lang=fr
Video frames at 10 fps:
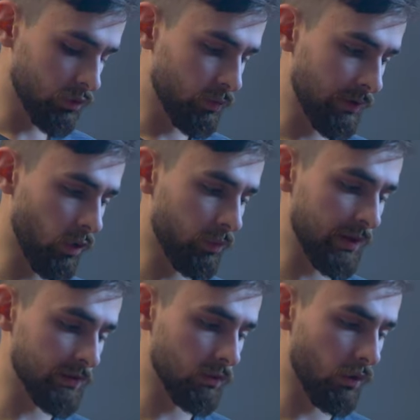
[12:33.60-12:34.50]
Du coup, maintenant on
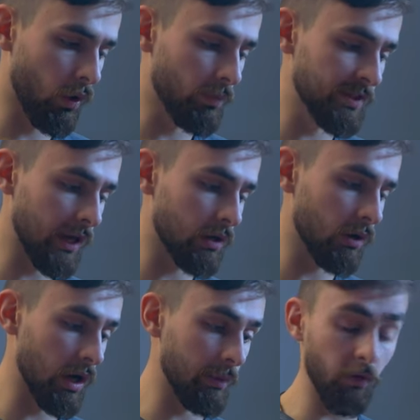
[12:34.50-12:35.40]
passe euh, au petit
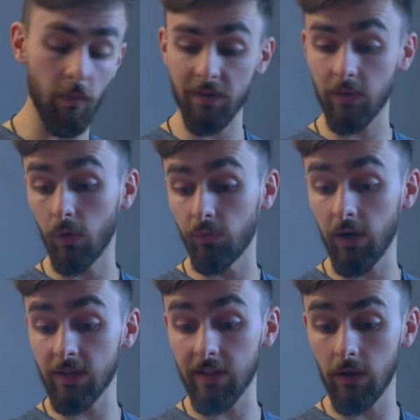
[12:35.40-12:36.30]
raccord et après on va passer enfin à
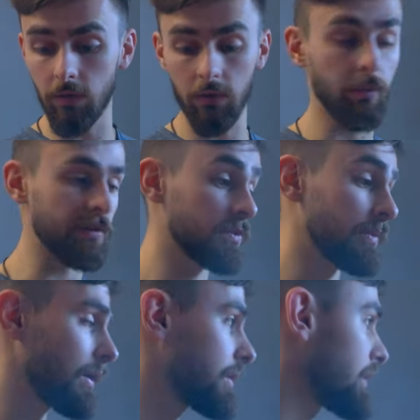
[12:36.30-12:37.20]
la salle euh,
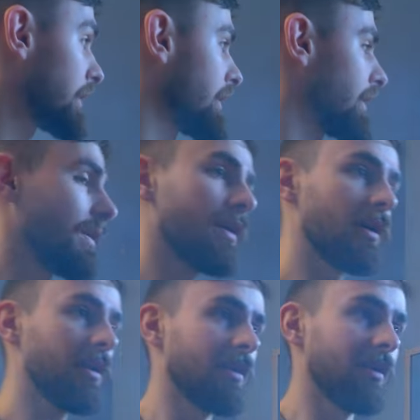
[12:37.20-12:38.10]
principale là.
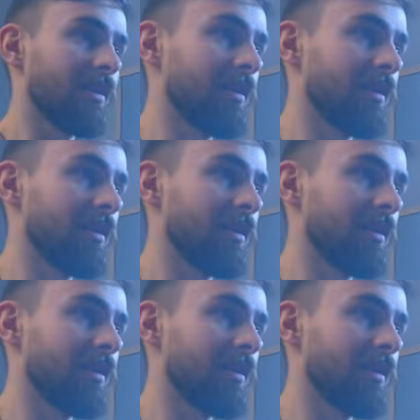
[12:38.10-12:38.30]
Je vais